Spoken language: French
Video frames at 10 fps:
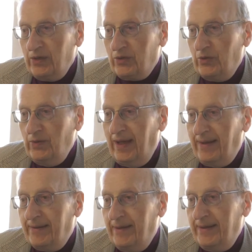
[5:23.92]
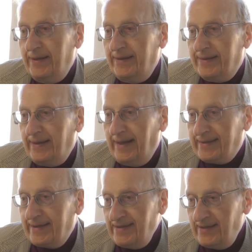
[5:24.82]
que la la
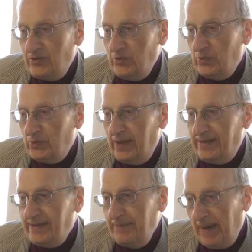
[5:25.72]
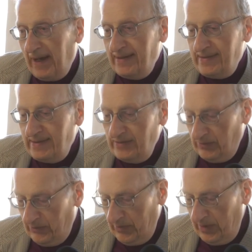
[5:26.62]
question de la
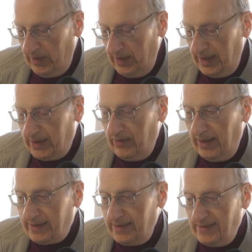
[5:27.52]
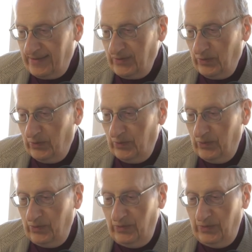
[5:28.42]
séparation et que la question
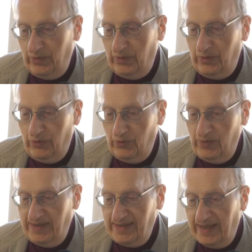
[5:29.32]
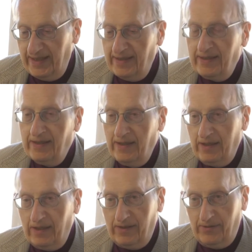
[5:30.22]
du lien
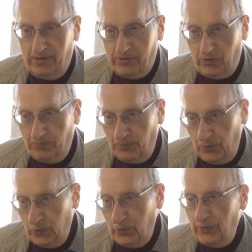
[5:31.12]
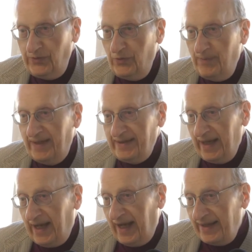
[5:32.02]
se pose de
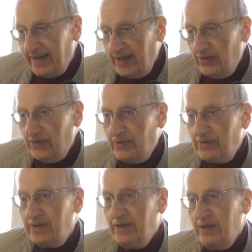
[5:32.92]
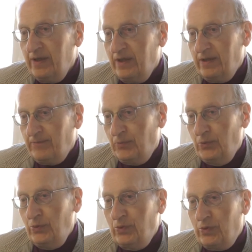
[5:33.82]
manière analogue
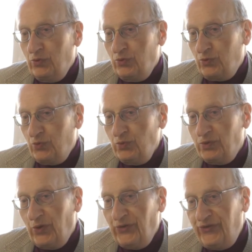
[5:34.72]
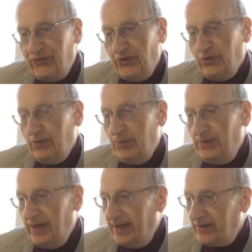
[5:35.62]
pour tout
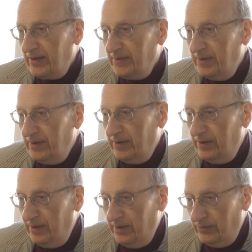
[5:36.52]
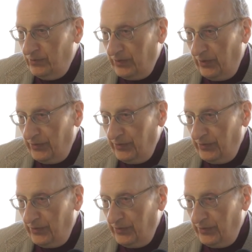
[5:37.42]
ensemble d'êtres, toute